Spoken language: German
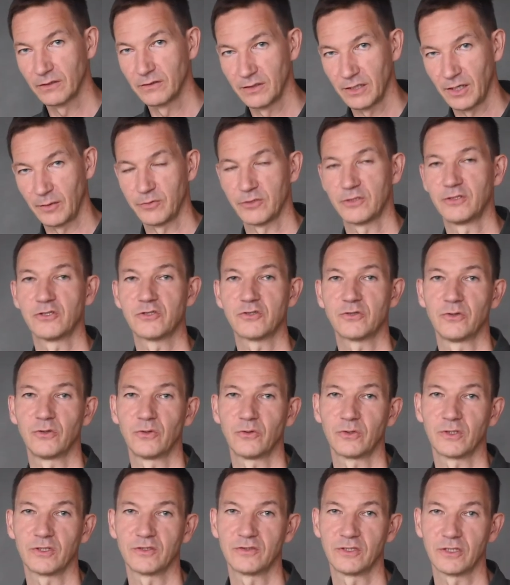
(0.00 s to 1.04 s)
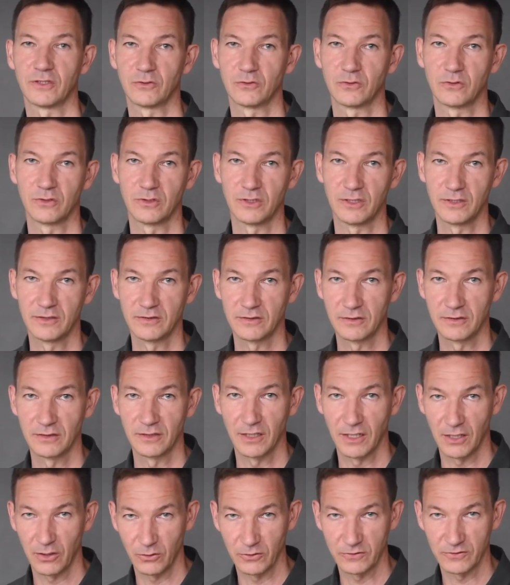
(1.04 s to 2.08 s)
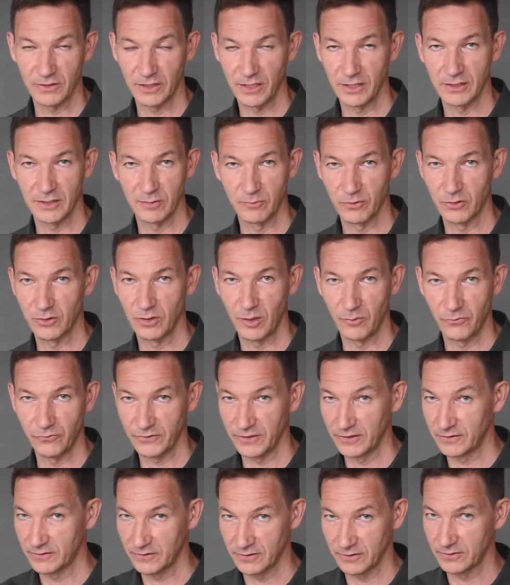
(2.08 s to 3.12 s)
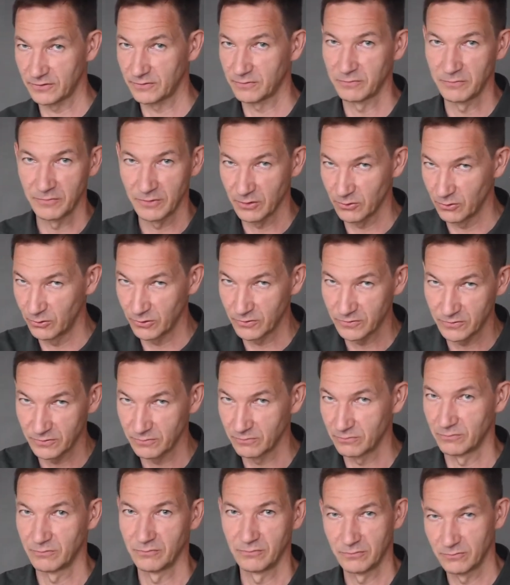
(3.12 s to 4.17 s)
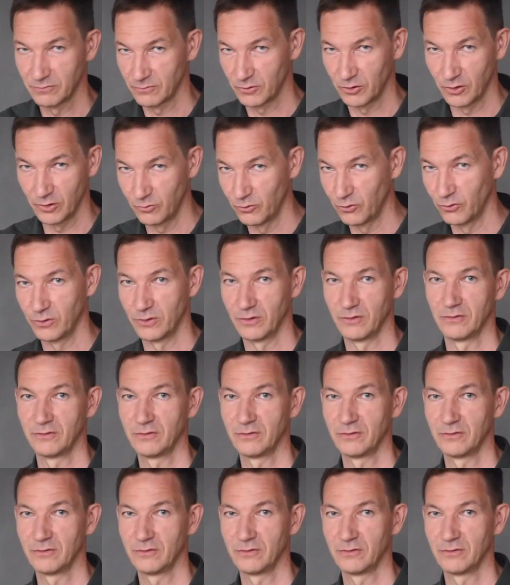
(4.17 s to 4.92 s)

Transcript: habe ich eine Störung des Serotoninhaushalts im Kopf, das ist das Glückshormon.